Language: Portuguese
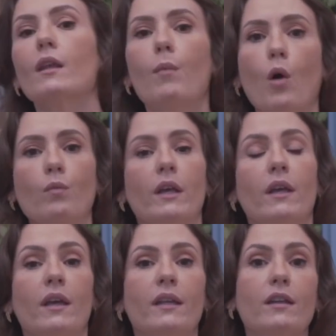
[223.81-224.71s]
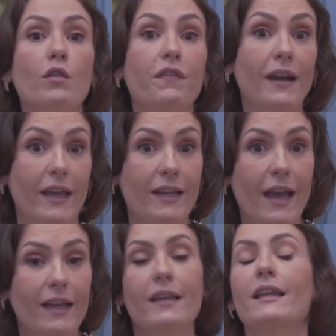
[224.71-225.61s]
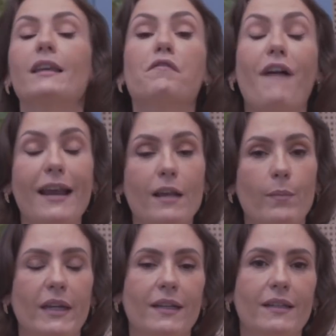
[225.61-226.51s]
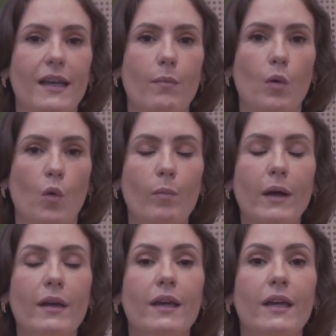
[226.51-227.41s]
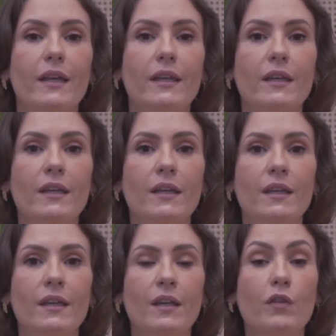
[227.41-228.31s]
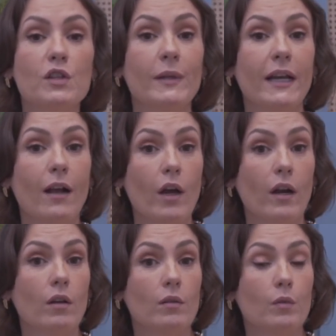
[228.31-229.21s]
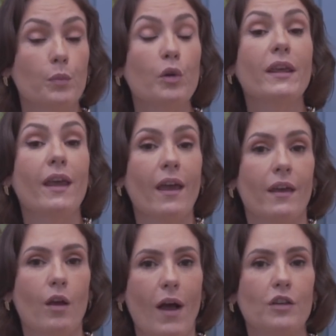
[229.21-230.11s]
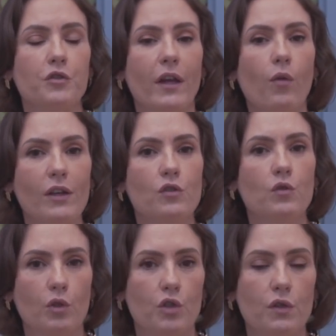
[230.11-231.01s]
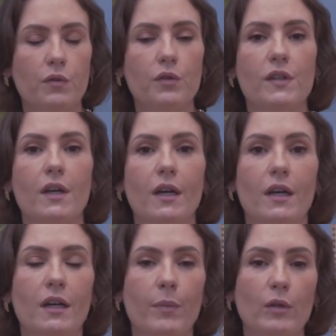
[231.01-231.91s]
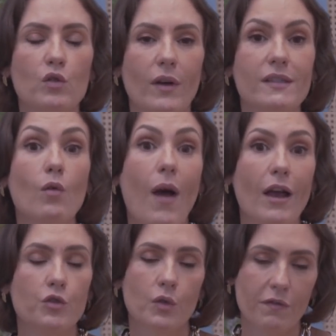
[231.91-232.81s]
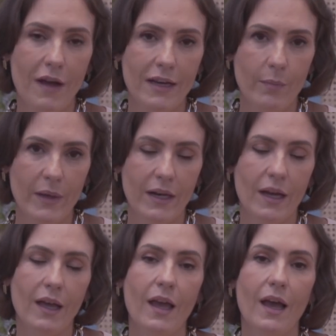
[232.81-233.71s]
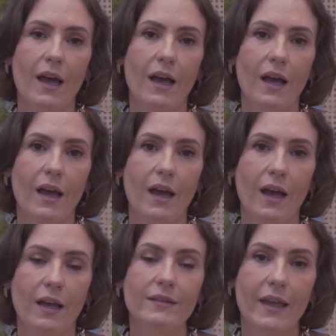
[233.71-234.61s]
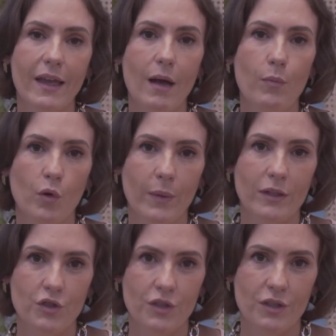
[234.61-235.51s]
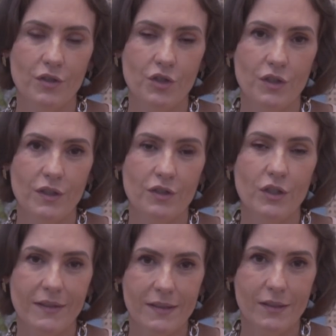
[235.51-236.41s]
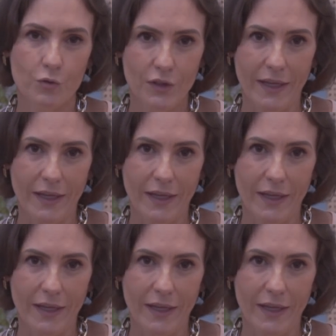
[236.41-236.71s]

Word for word: Bom, então eu falei, né, que vale a pena ter a bomba e eu vou explicar agora por que eu acho, né, quais os motivos uh, pelos quais eu acho que vale a pena uh, ter a bomba de, de, de extração de